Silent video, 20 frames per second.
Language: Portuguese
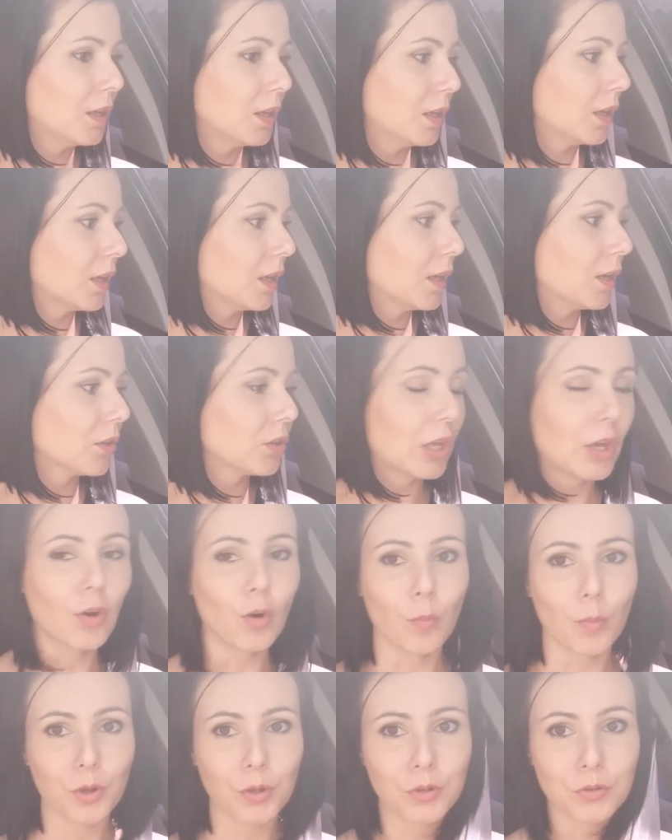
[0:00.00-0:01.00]
e eu
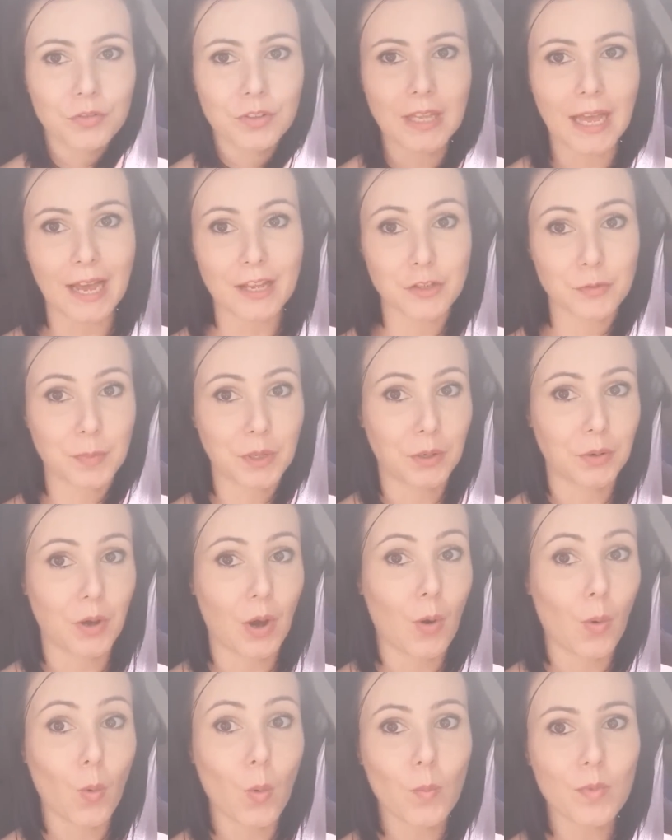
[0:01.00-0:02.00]
tenho alguma novidade
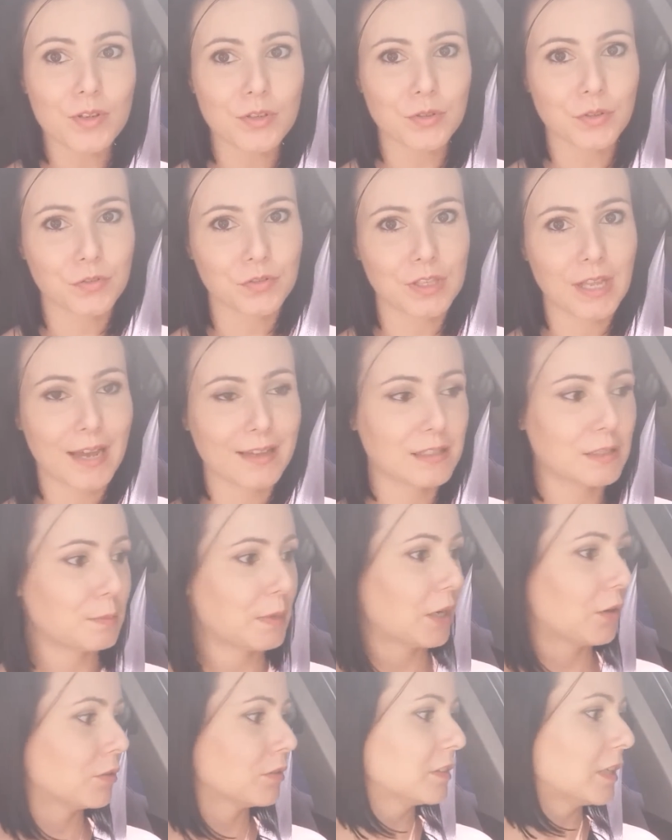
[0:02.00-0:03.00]
pra, algumas novidades
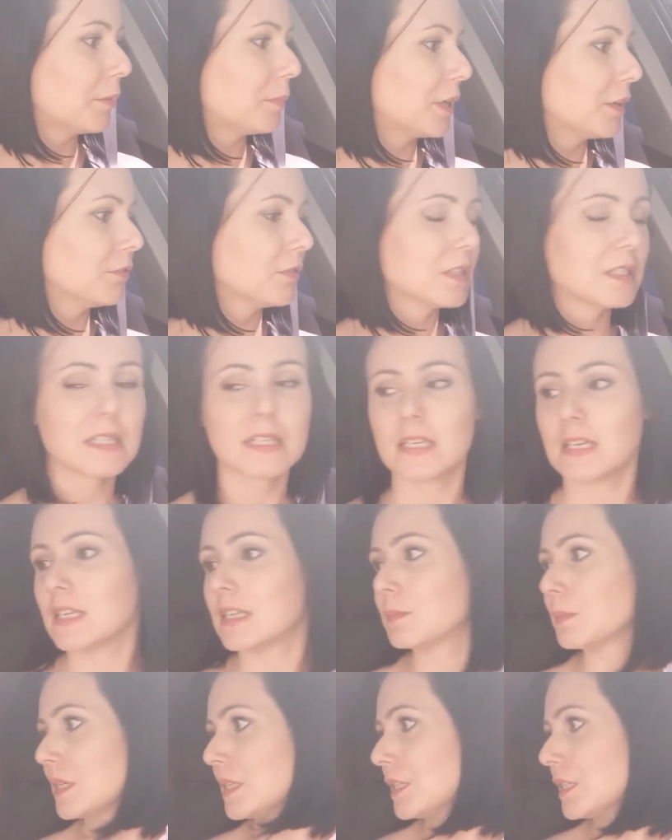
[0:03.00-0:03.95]
para contar para vocês,